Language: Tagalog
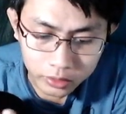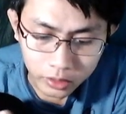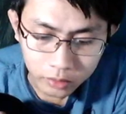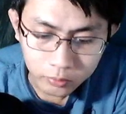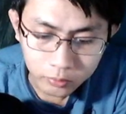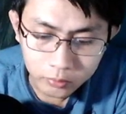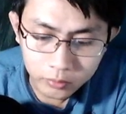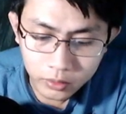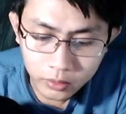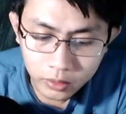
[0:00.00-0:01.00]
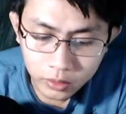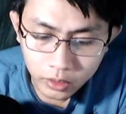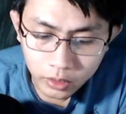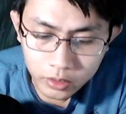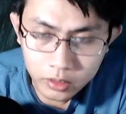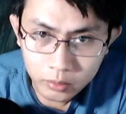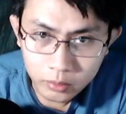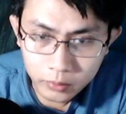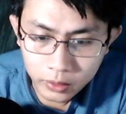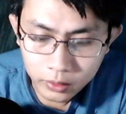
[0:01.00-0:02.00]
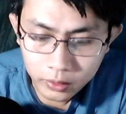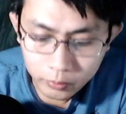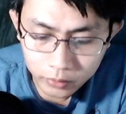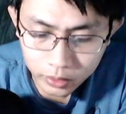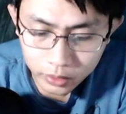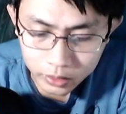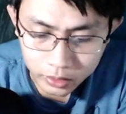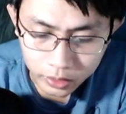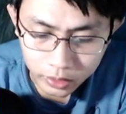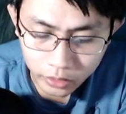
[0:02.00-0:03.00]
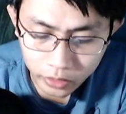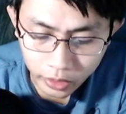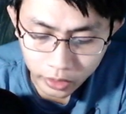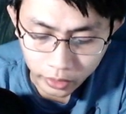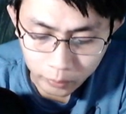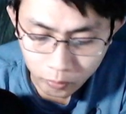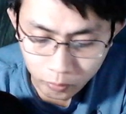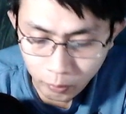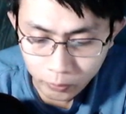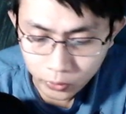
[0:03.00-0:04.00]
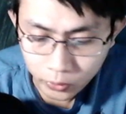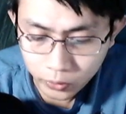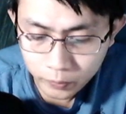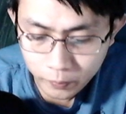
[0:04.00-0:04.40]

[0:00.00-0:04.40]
sa album yan sa album nakita na po natin siya ayan i-crop ko pa po to